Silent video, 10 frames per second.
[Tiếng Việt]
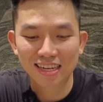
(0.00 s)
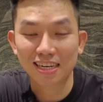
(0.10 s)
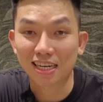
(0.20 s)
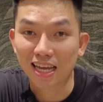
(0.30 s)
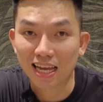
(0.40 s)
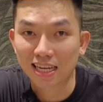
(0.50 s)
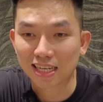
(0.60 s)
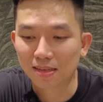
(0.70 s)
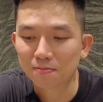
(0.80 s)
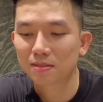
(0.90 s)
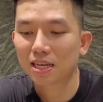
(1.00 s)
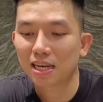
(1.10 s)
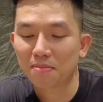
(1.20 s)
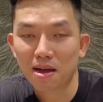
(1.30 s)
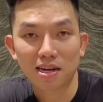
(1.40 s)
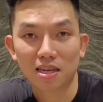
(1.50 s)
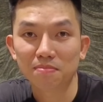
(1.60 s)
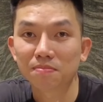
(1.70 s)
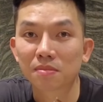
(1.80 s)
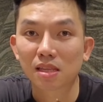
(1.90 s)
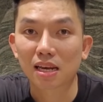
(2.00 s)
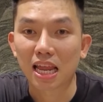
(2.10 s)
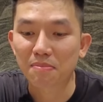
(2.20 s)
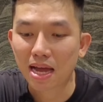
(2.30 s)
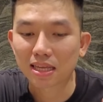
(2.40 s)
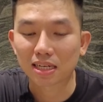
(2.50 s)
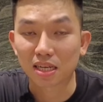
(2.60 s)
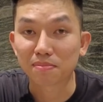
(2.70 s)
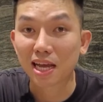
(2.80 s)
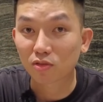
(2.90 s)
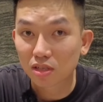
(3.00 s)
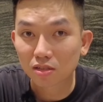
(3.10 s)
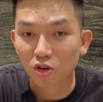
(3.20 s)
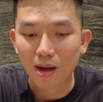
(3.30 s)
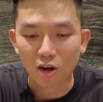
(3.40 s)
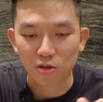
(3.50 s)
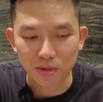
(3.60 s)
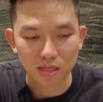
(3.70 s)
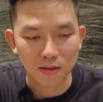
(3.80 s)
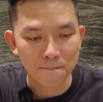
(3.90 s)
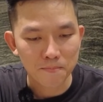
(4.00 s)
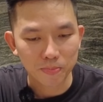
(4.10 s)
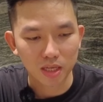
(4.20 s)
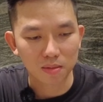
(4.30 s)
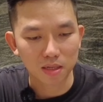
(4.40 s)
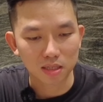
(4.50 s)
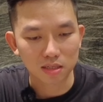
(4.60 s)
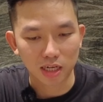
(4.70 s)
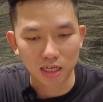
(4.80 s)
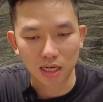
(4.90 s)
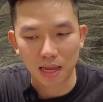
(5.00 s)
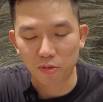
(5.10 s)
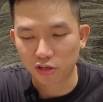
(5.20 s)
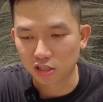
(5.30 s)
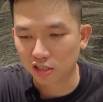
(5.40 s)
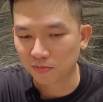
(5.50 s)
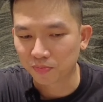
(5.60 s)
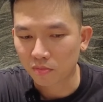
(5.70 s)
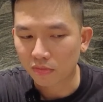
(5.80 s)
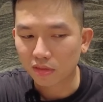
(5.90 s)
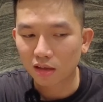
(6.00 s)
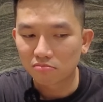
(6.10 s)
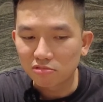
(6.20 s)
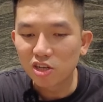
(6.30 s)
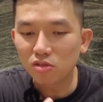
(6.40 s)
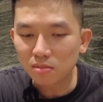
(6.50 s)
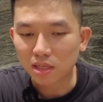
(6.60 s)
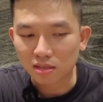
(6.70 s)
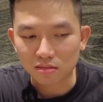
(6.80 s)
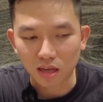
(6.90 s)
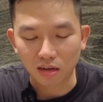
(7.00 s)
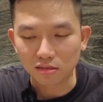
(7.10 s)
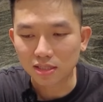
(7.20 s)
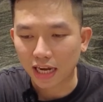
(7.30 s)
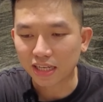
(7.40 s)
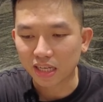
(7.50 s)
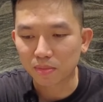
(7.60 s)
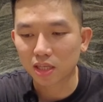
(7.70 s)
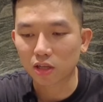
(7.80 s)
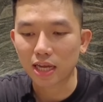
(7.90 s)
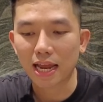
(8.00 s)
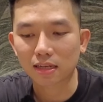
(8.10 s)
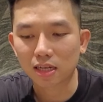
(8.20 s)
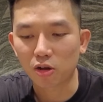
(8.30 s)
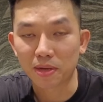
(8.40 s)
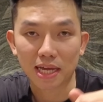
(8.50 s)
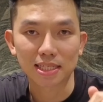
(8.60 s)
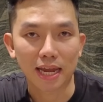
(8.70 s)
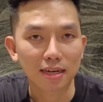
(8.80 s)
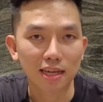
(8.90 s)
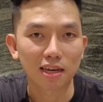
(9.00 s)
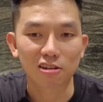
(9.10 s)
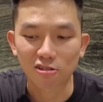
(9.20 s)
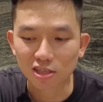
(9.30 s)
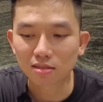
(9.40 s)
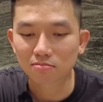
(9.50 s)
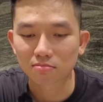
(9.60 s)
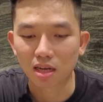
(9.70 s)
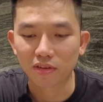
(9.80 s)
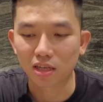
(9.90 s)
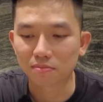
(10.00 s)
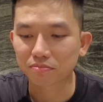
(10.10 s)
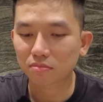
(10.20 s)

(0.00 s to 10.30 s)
Cái này là 2 điểm, cái này là 3 điểm, là 3 thang điểm cao nhất của 3 loại mì. Thì mình nghĩ rằng là mọi người nếu như mà thử trải nghiệm thì có thể ăn cái loại mì hải sản này là ngon nhất, bởi vì